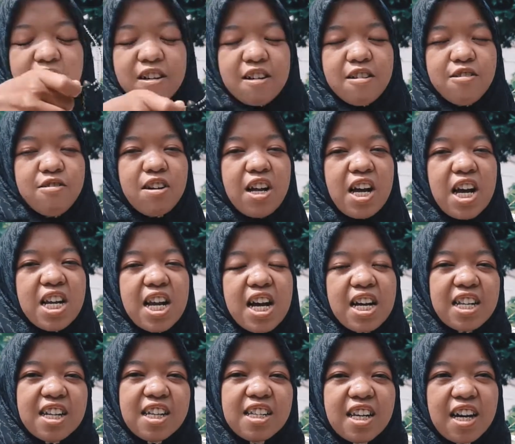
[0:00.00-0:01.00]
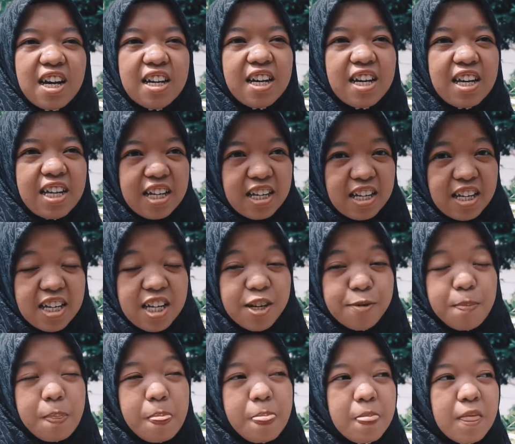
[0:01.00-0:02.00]
Kelurahan Handil Jaya ini
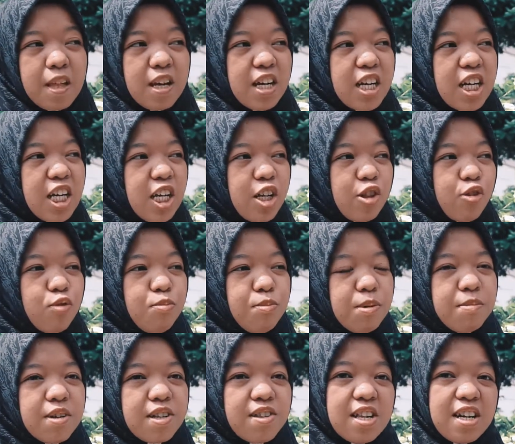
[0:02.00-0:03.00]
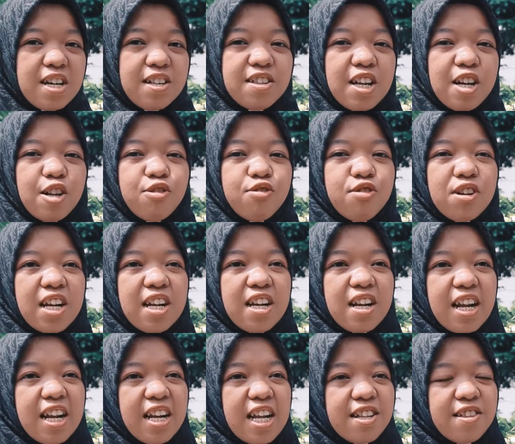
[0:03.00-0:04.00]
itu membersihkan saluran
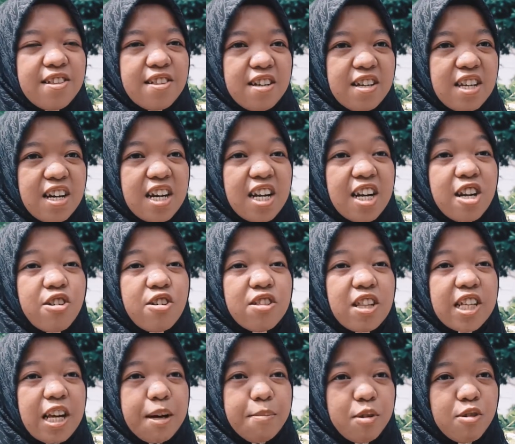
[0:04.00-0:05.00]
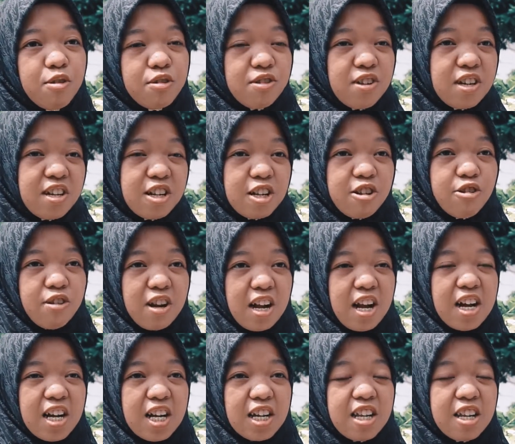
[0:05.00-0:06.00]
drainase yang ada di Kota Jambi khususnya di,
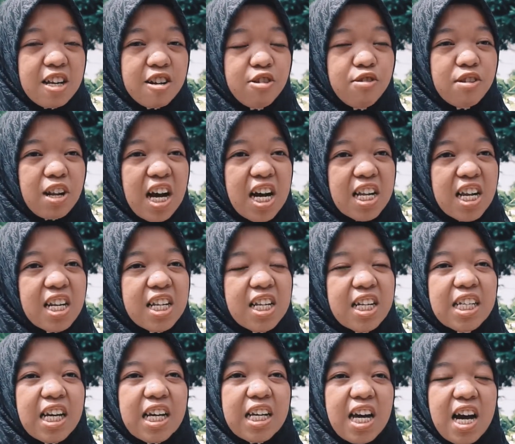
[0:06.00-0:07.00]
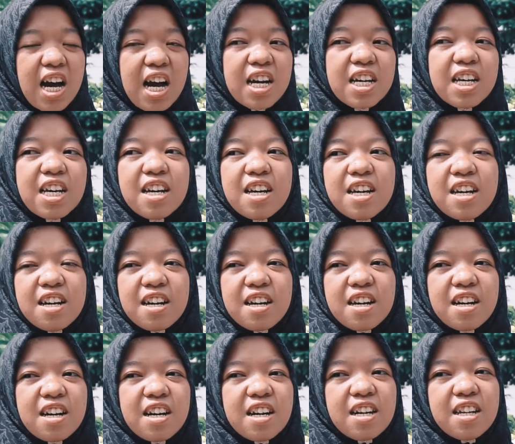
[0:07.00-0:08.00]
kelura di Kelurahan Handil Jaya
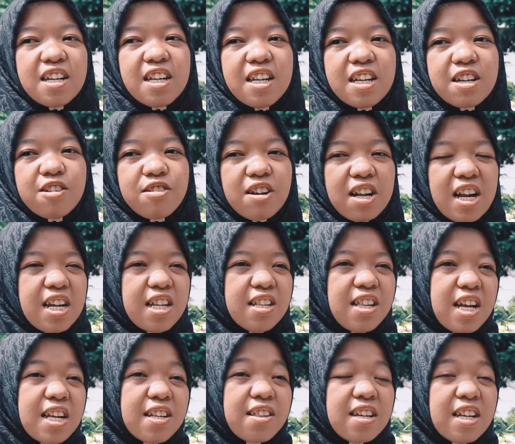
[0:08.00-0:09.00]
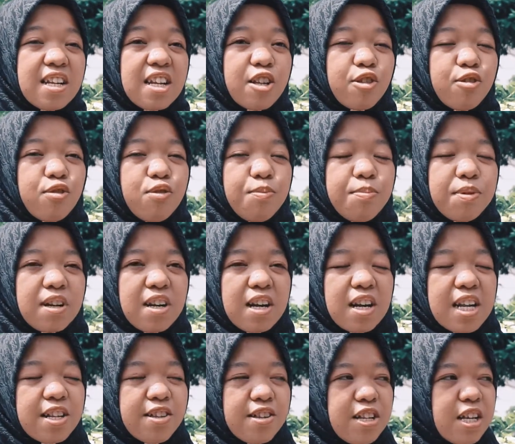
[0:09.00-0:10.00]
uh, di Kelurahan Dijaya sendiri itu
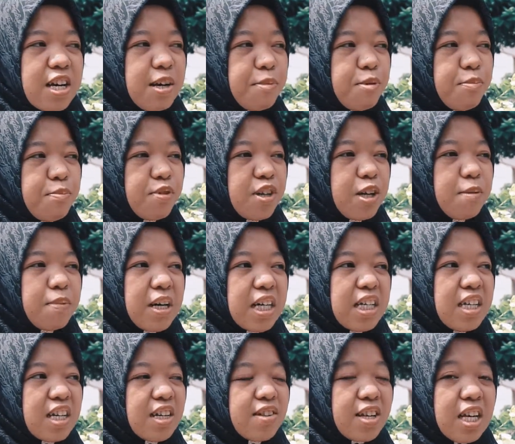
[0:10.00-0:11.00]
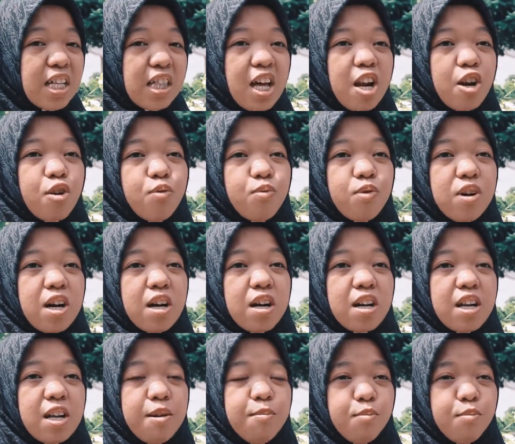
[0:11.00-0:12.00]
drenasenya mempunyai panjang sekitar 2.500